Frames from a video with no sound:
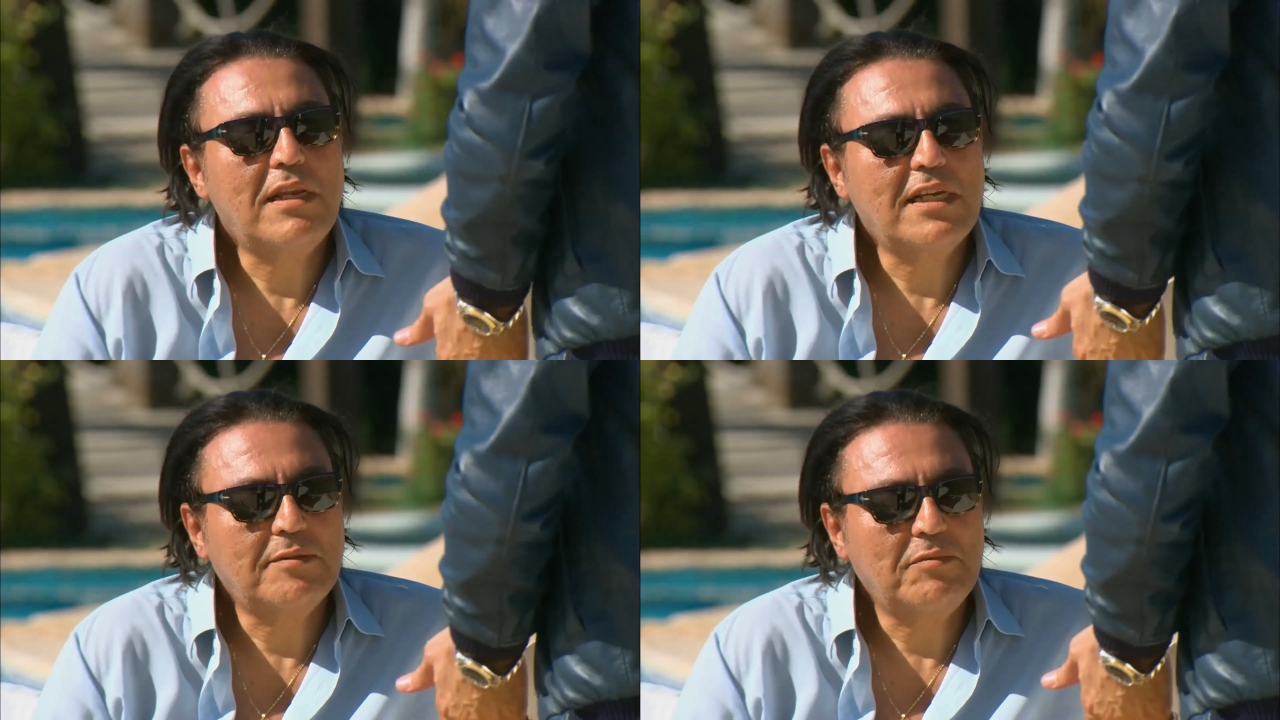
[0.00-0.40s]

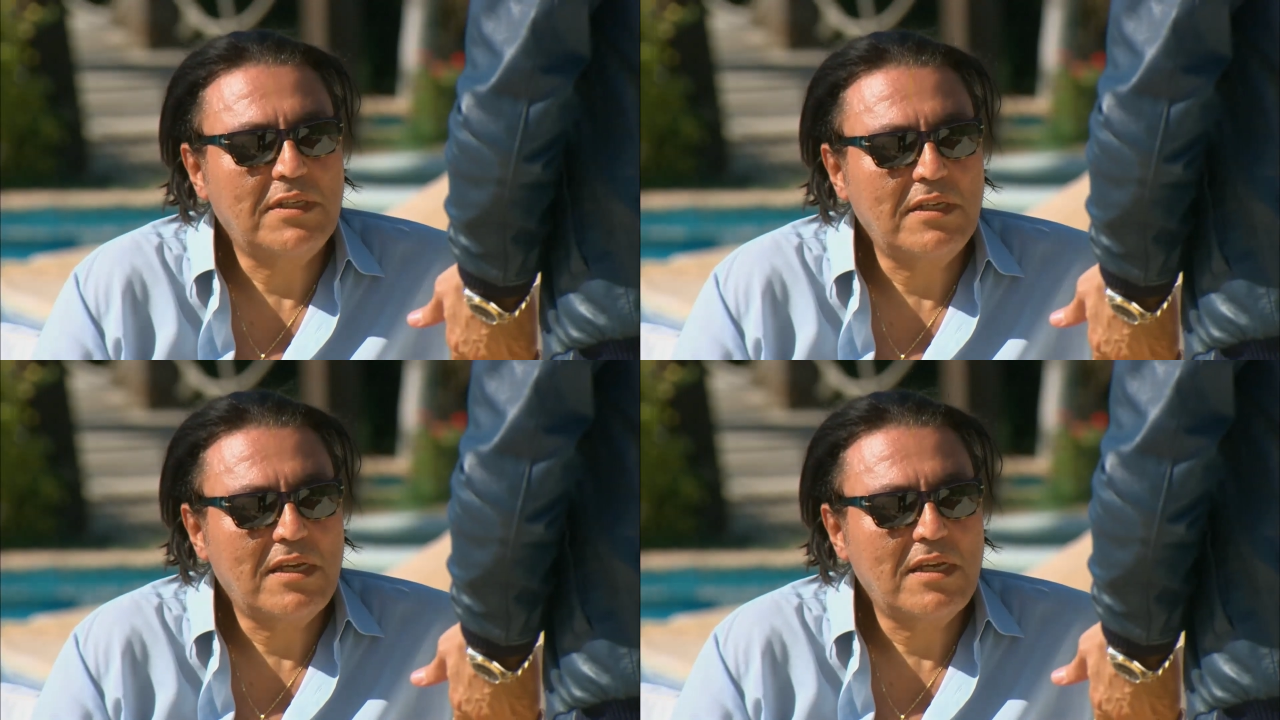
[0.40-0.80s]
لازم
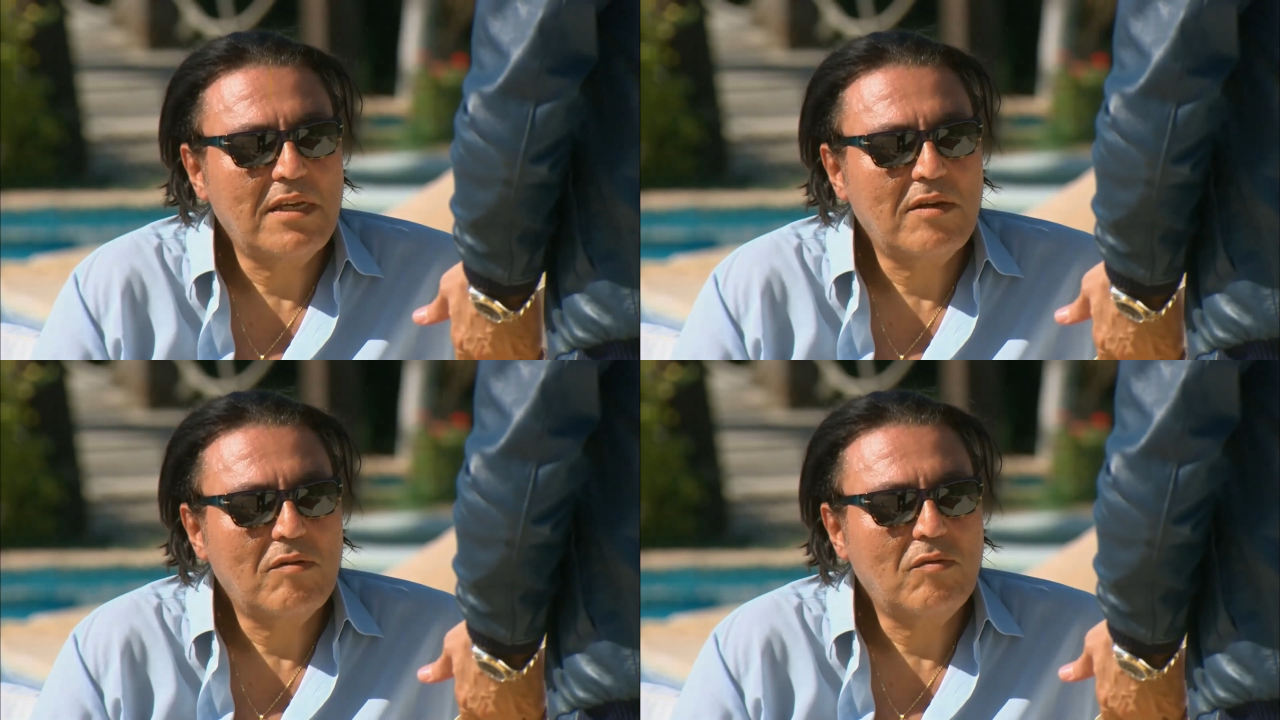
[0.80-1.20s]
تيجي
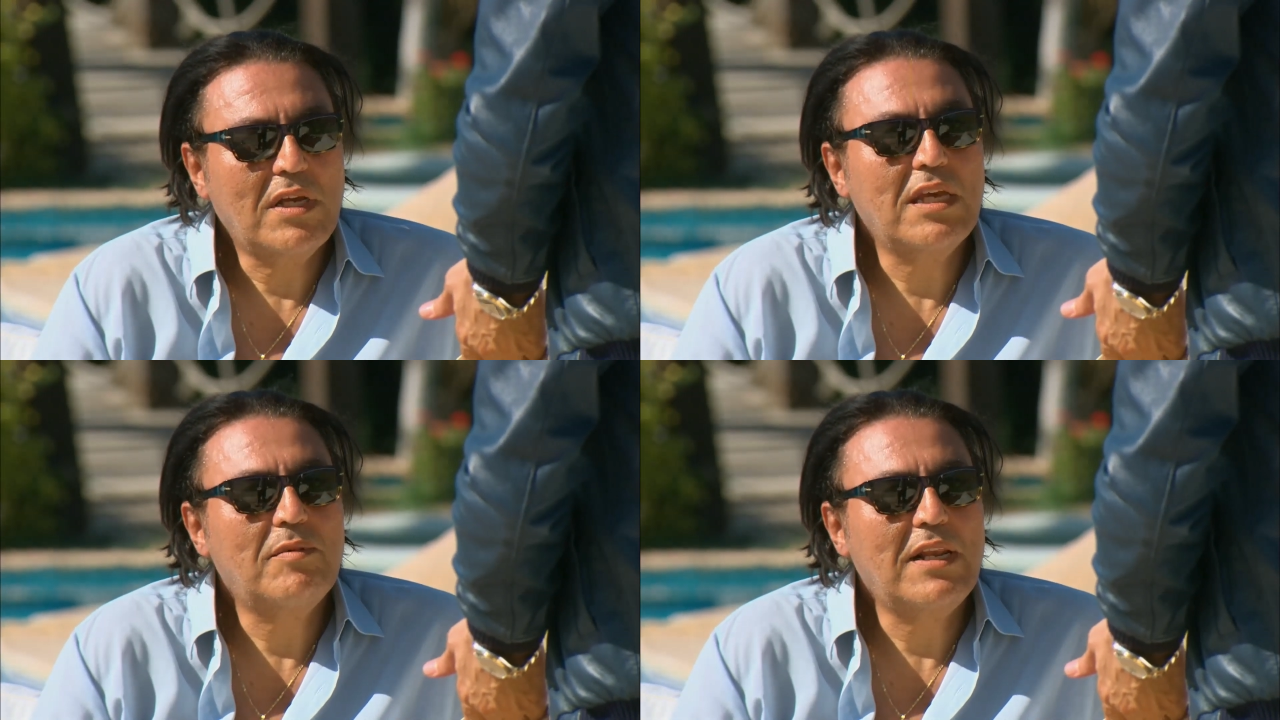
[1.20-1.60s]

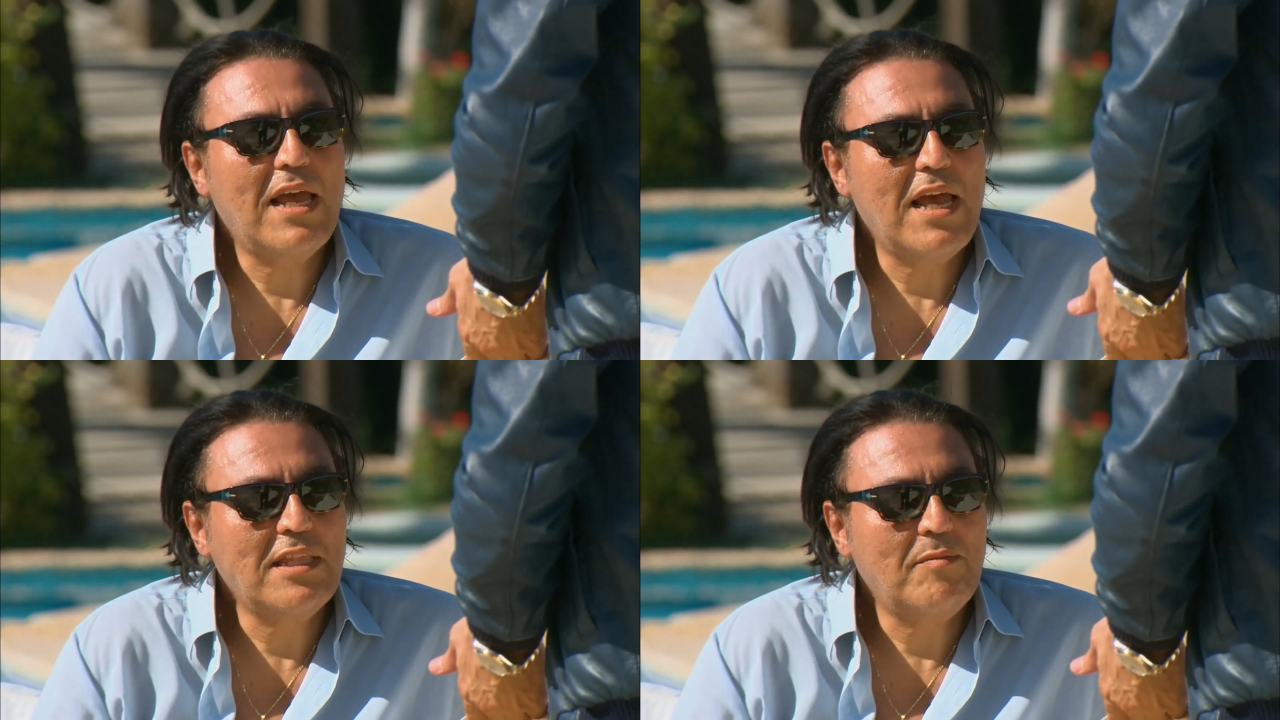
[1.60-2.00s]
وتجيب
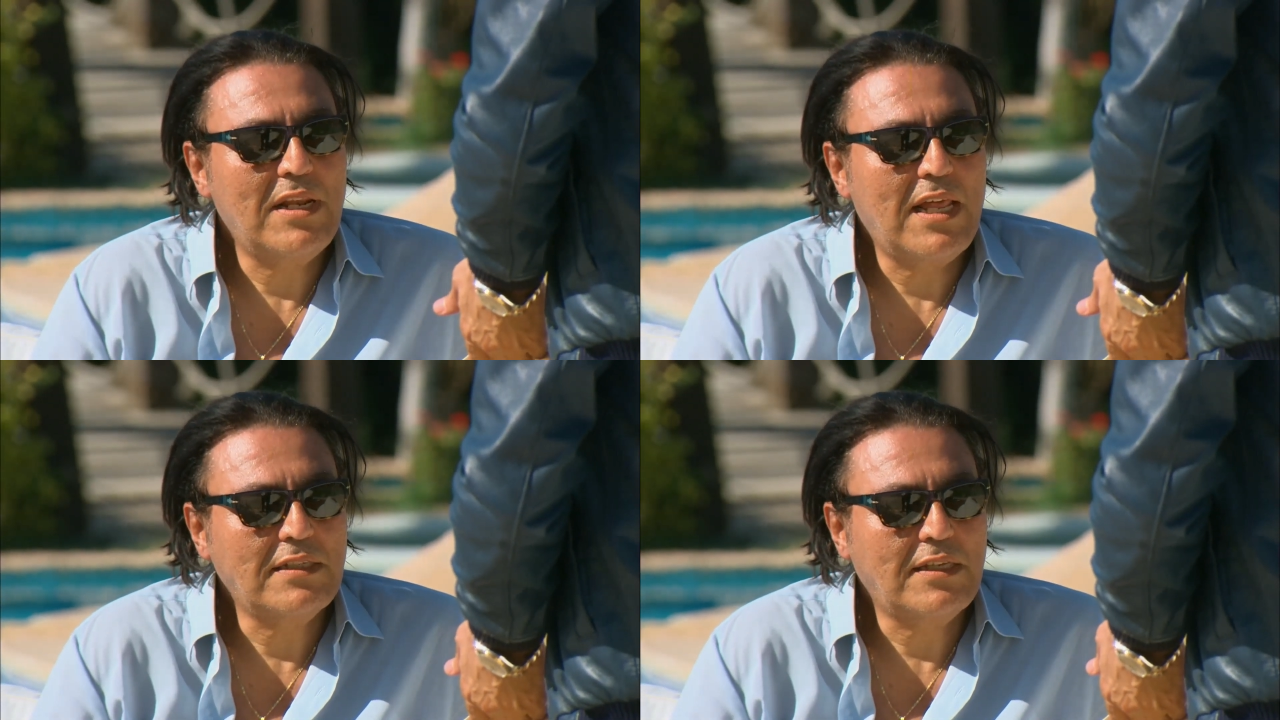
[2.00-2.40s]
الهانم
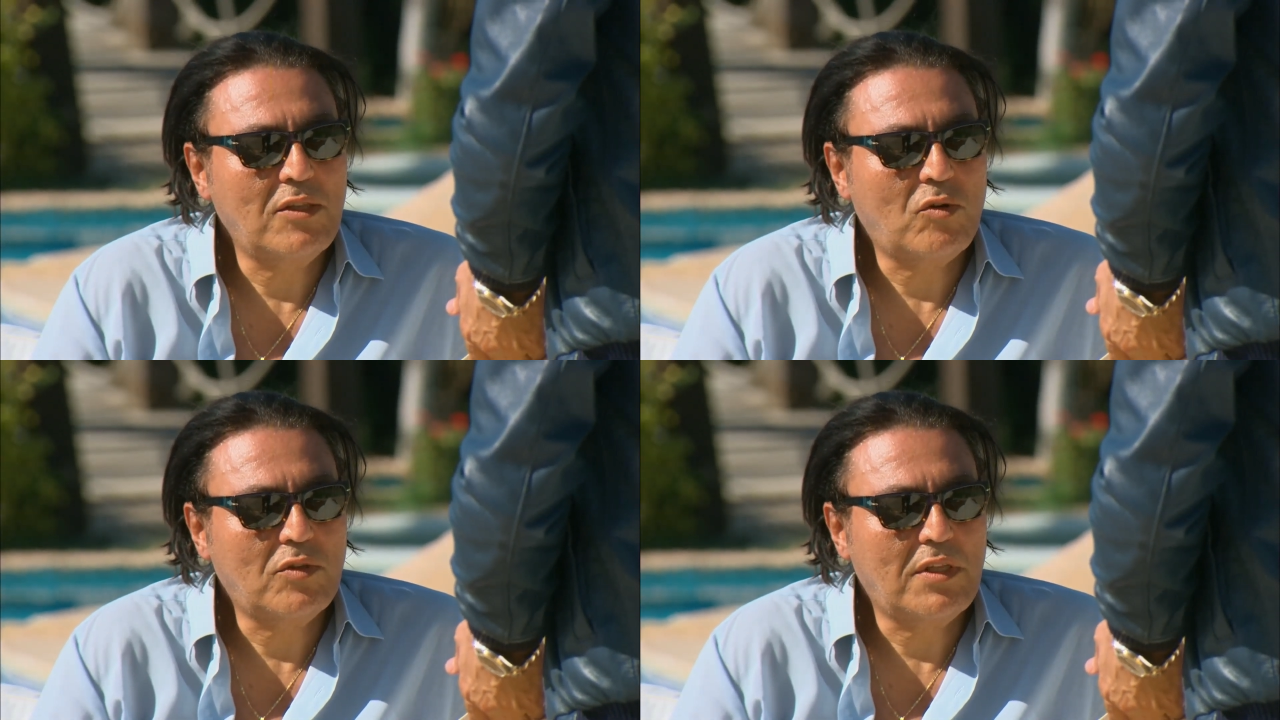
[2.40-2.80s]
اللي
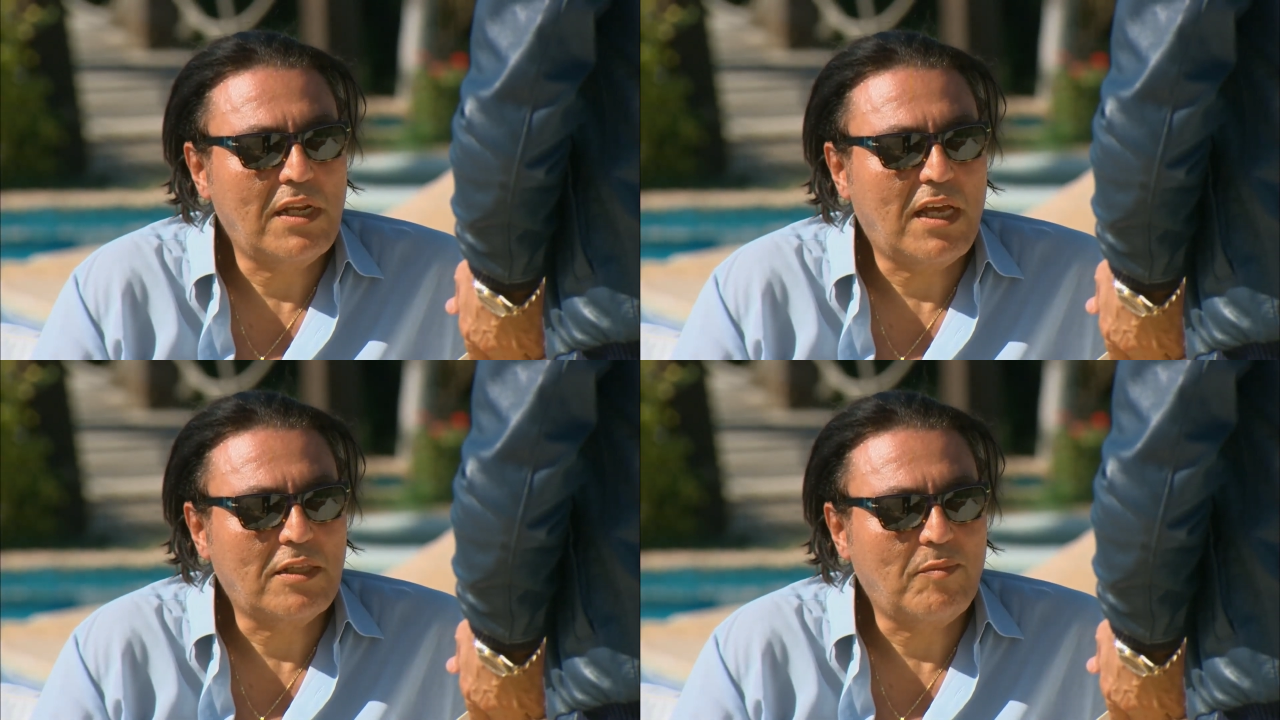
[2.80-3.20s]
عايزين نرد
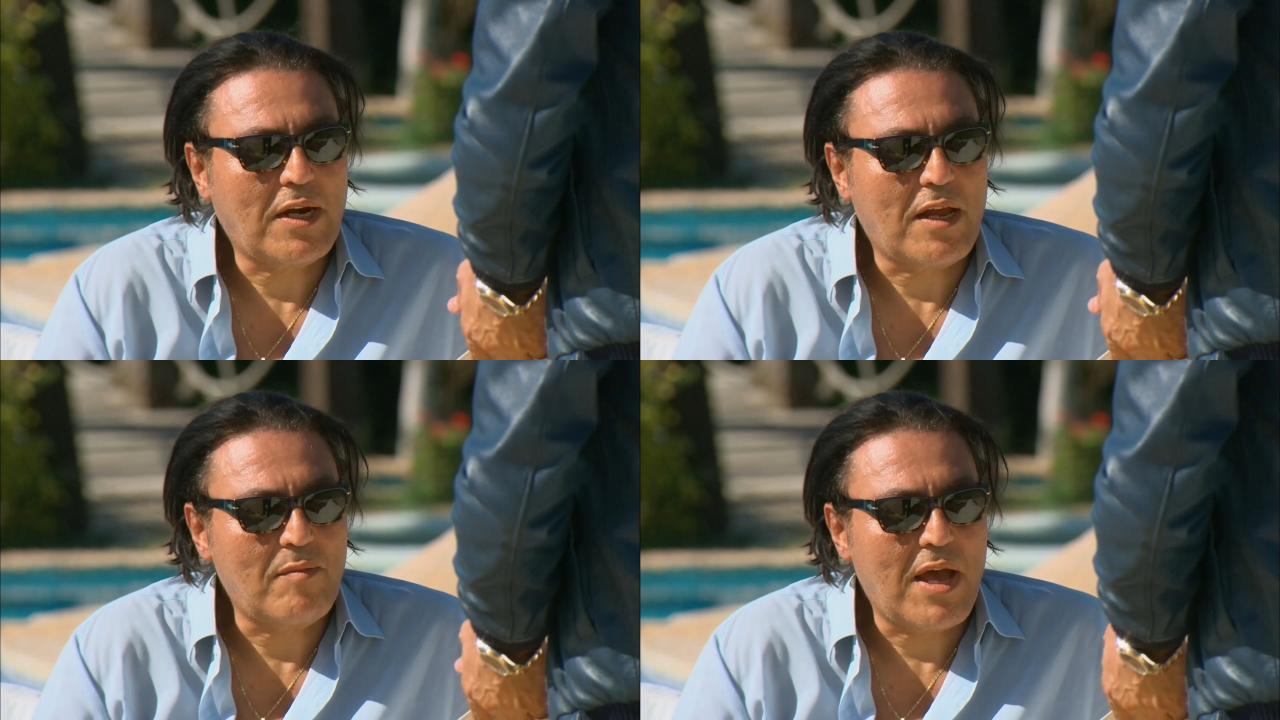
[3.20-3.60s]
لها
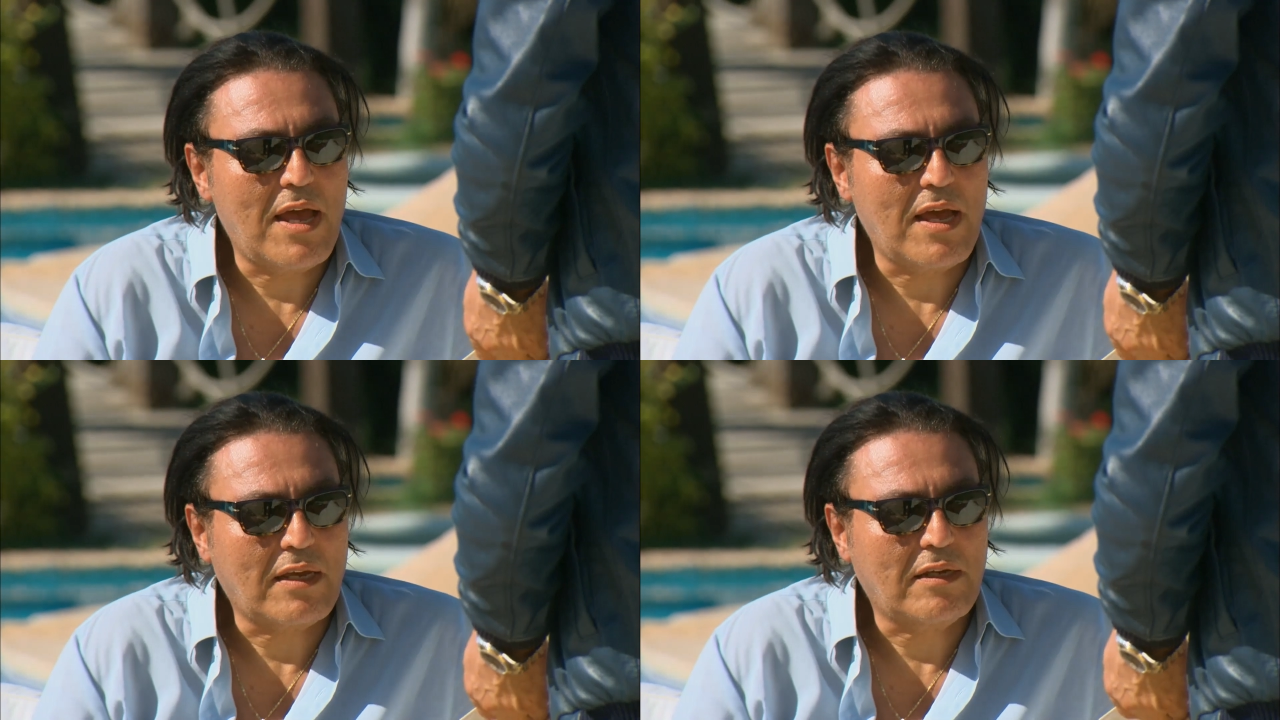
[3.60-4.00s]
اعتبارها
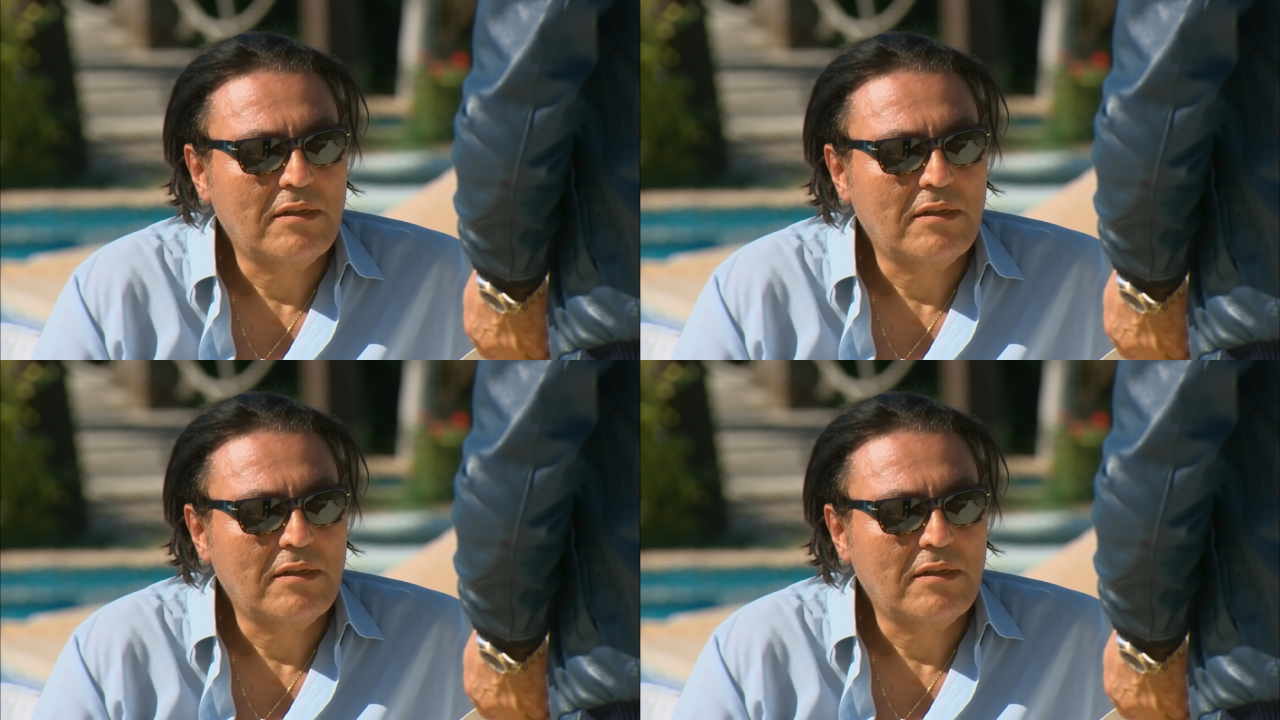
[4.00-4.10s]
معاك